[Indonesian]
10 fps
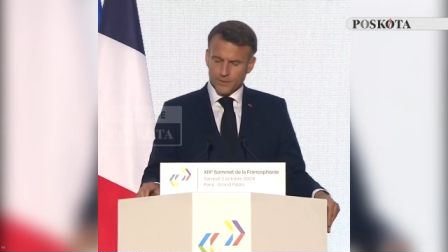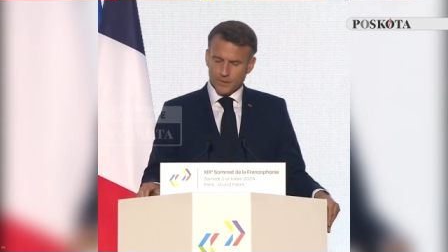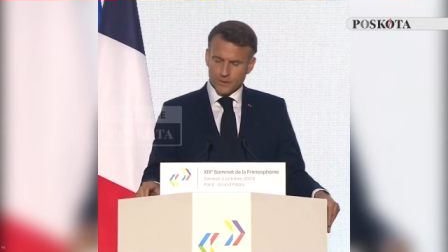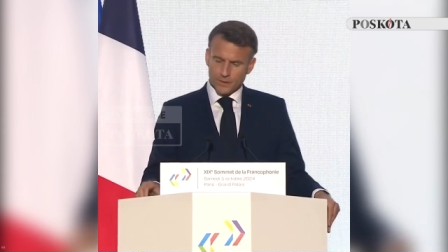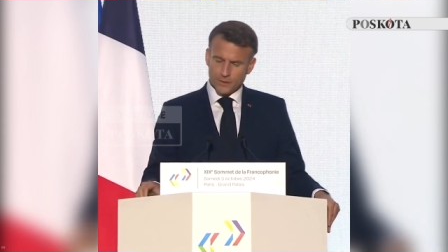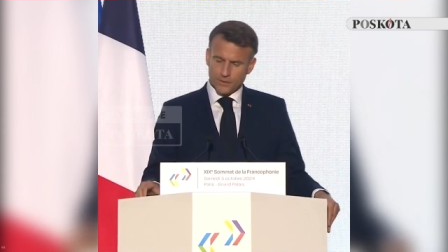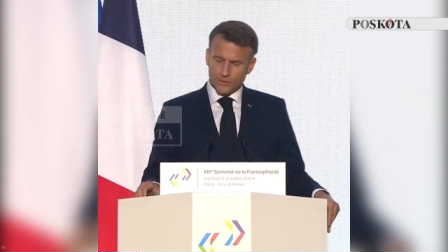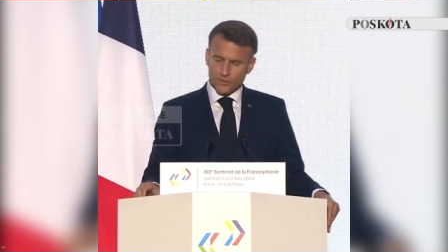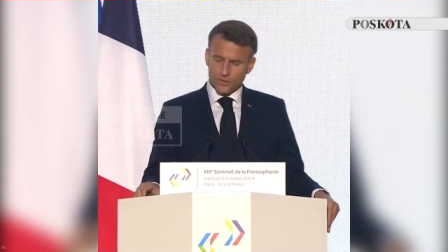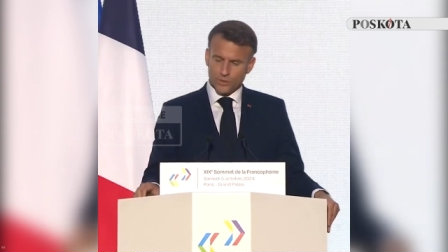Mereka
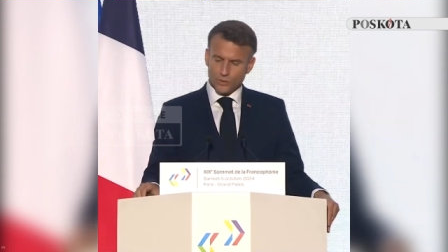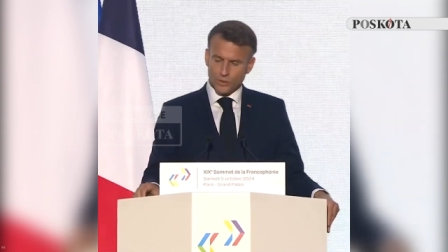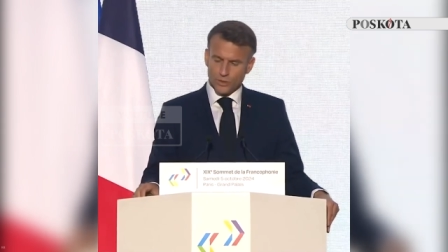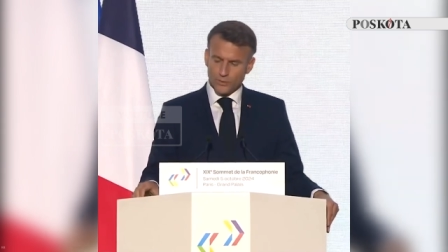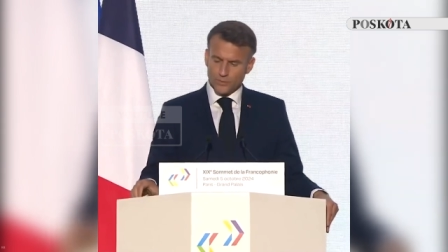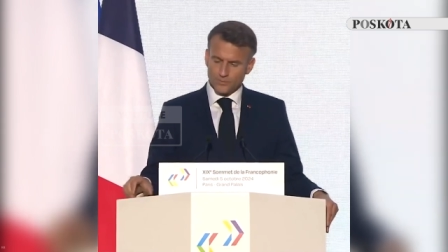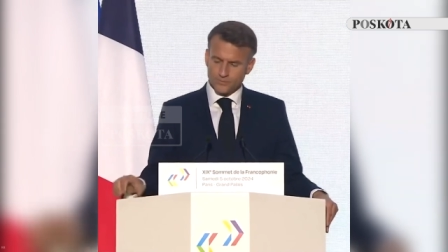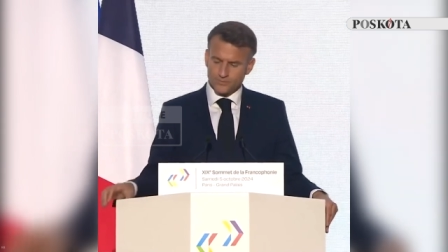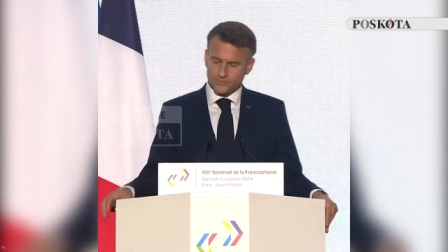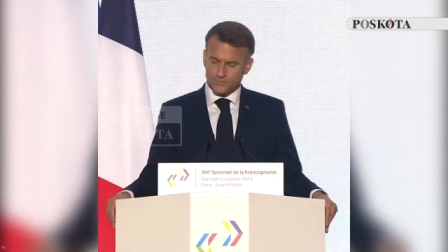menjelaskan bahwa
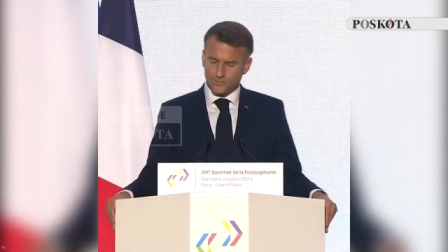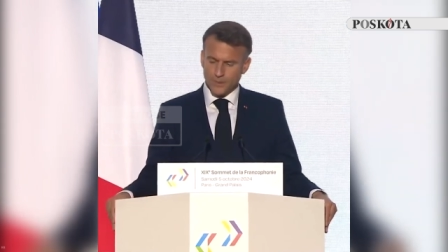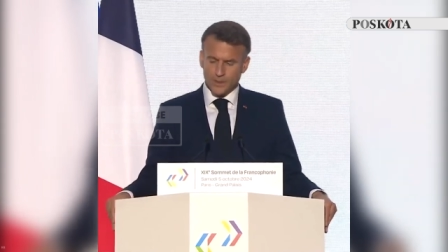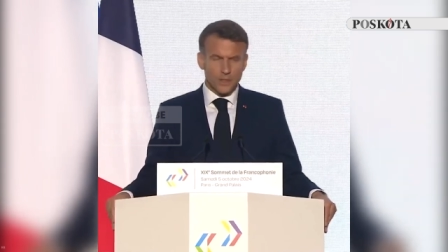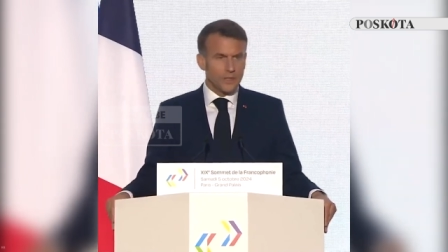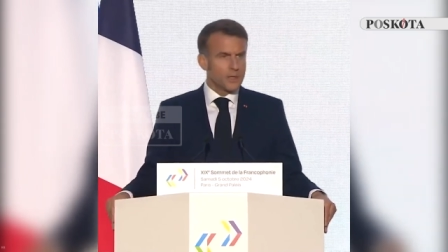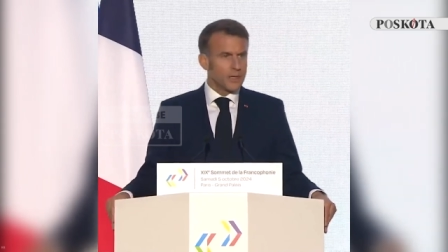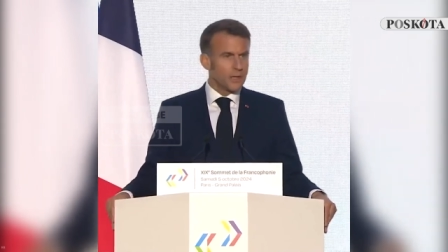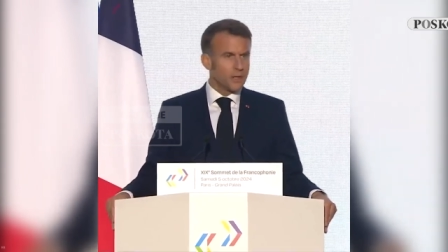kedua pemimpin menerima